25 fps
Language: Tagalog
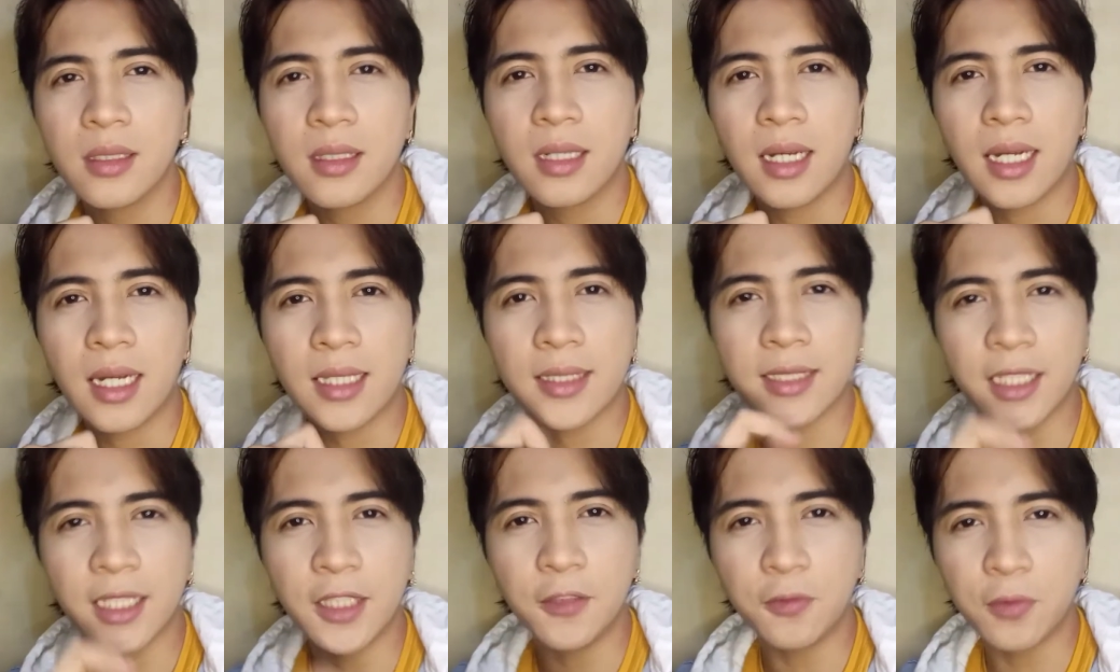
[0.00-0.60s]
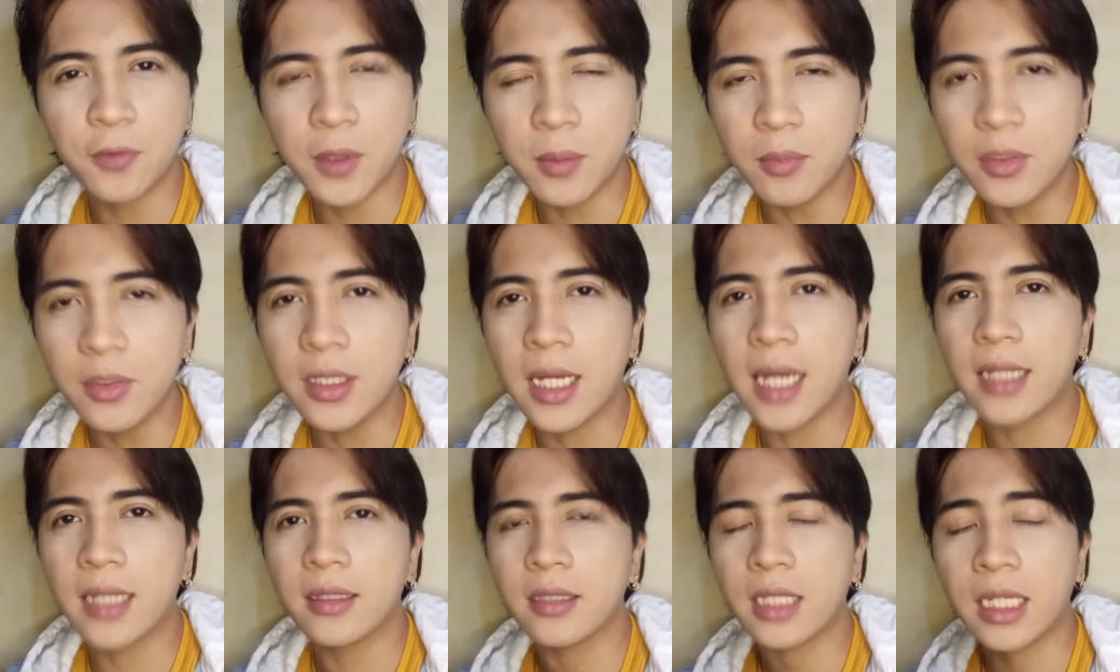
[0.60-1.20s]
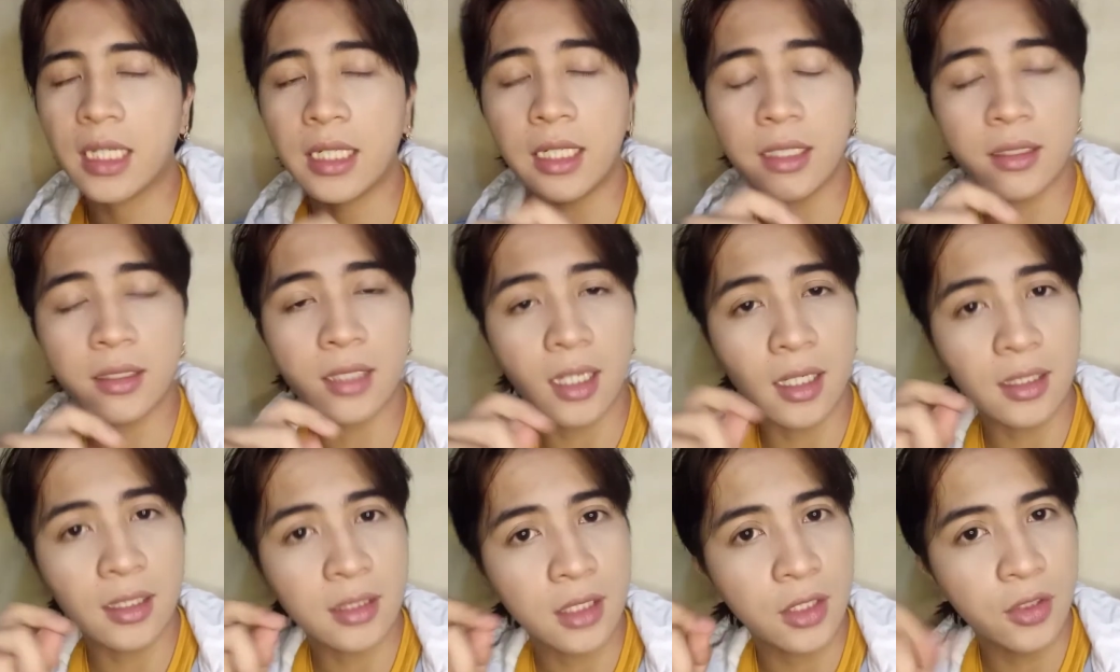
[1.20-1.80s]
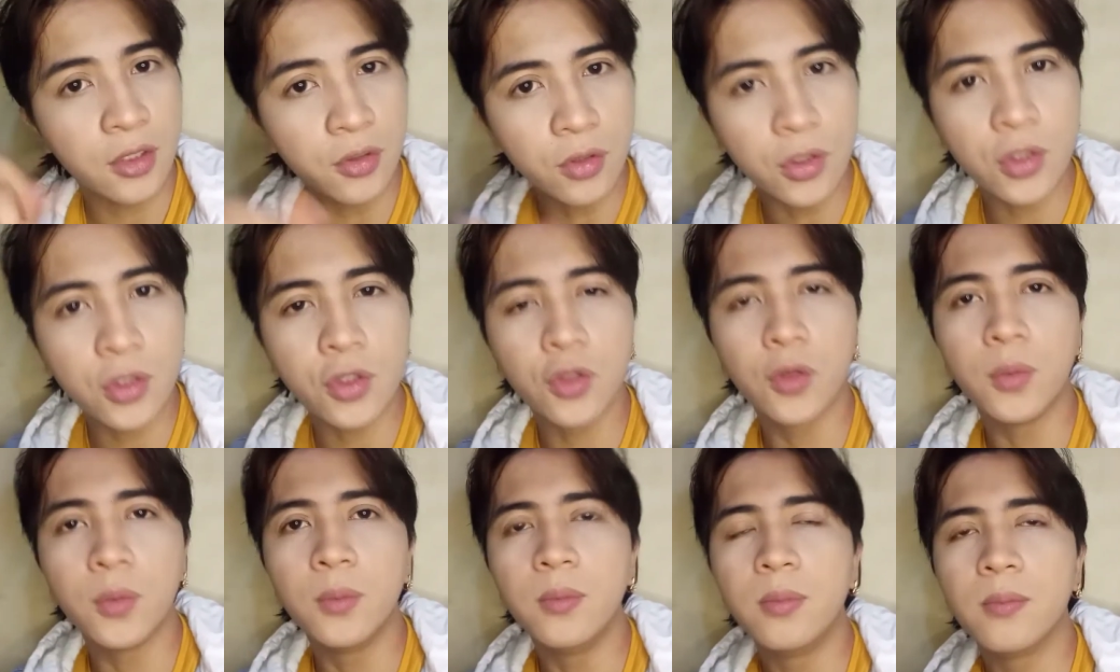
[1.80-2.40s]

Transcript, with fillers: Aside from that, kikita ka sa YouTube,